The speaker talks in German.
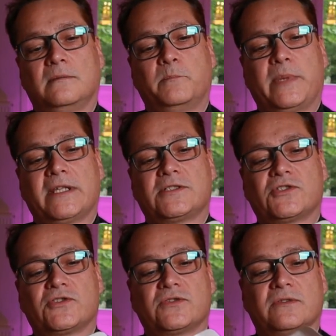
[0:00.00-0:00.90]

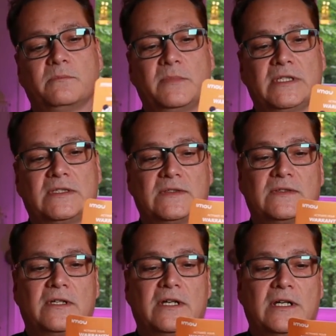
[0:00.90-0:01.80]
Badge
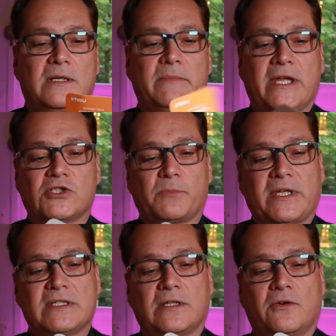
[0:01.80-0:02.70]
mit ähm,
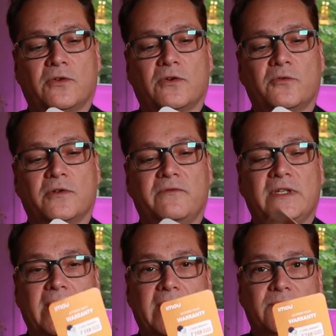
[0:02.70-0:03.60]
entsprechend auch noch
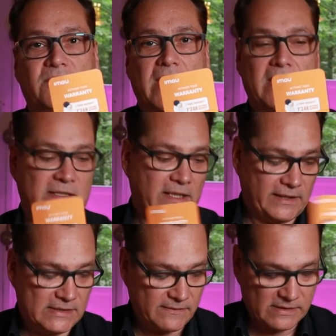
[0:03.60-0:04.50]
irgendwie einer Giftkarte. Da
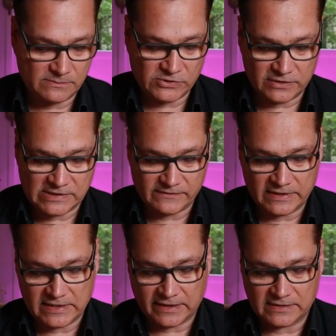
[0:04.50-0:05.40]
kriegst du was umsonst, wenn
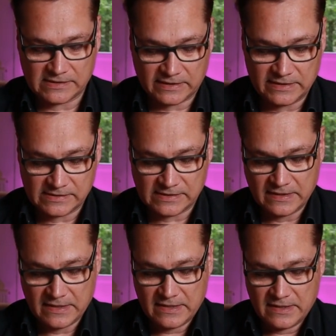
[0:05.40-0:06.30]
du dich registrierst.
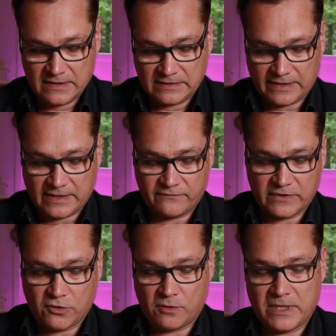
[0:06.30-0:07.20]
Dann haben
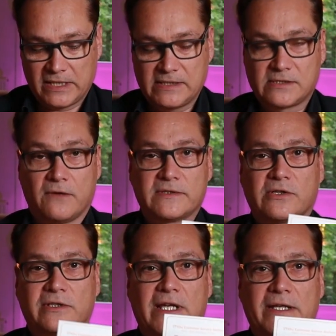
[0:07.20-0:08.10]
wir nochmal die
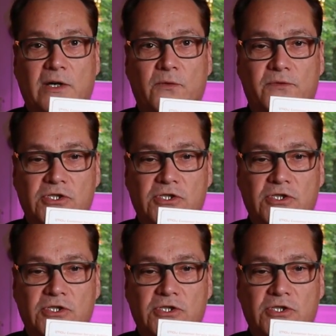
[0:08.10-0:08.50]
Service-Hotline auf